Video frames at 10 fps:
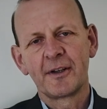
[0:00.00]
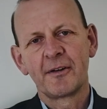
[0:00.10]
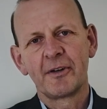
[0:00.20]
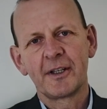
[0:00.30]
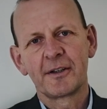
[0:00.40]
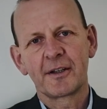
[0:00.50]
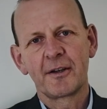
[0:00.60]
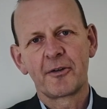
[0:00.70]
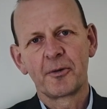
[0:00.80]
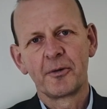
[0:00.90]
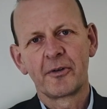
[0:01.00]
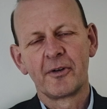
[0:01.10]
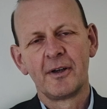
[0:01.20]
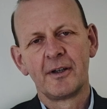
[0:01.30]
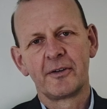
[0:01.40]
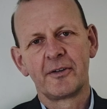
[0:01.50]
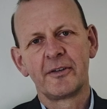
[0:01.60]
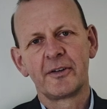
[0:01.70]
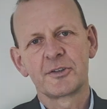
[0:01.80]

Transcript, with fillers: in welche Tradition äh, sie sich